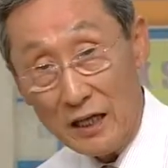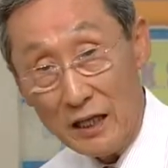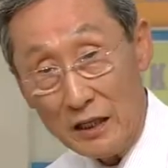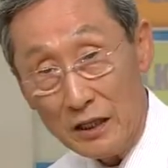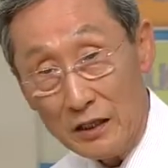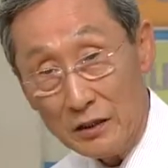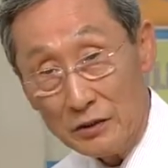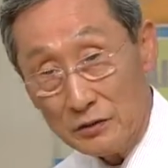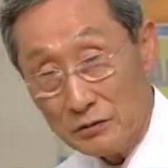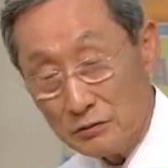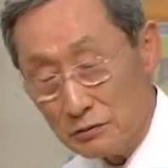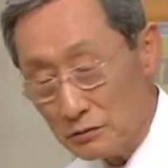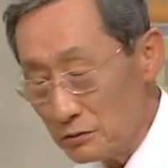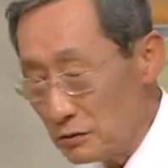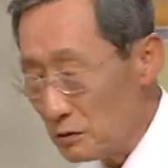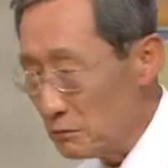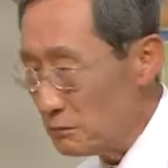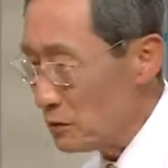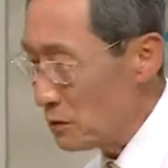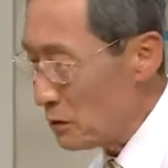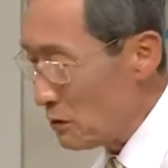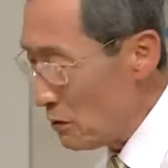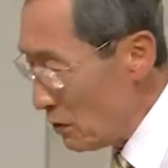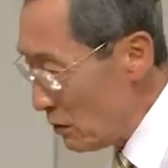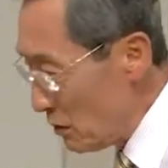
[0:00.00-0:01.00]
음. 운동.
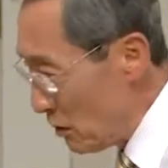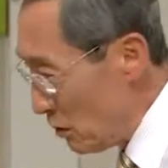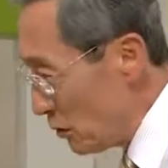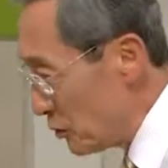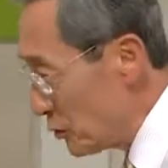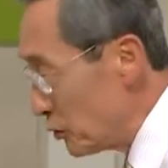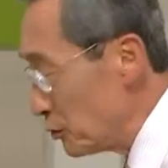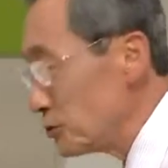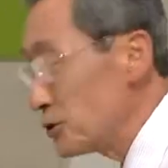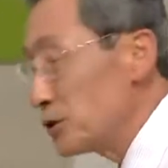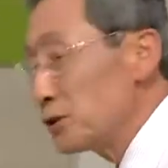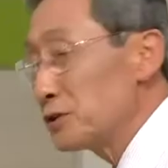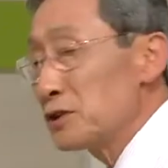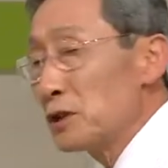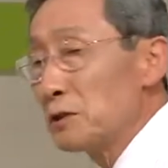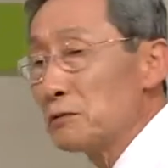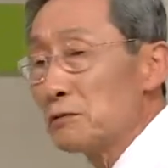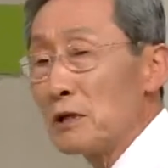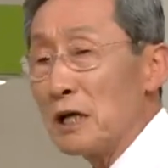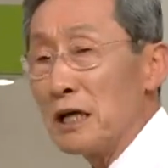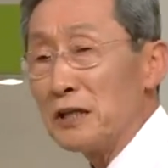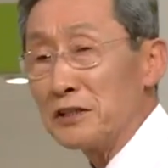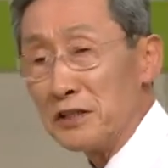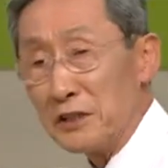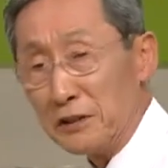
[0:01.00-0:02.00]
운동은 꼭
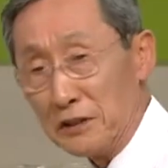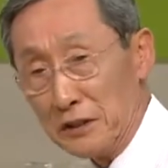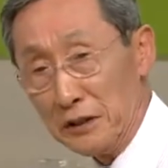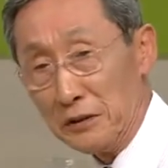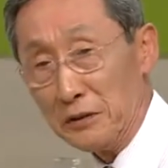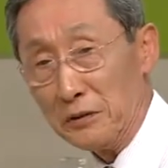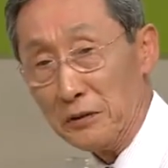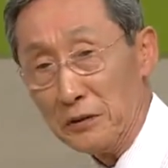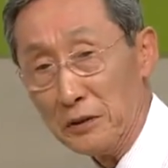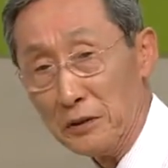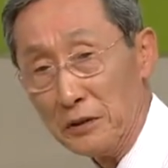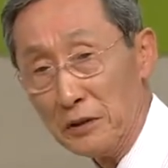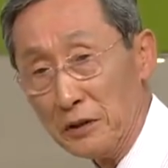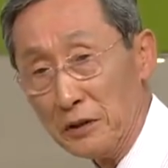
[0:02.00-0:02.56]
규칙적으로 하셔야 돼요.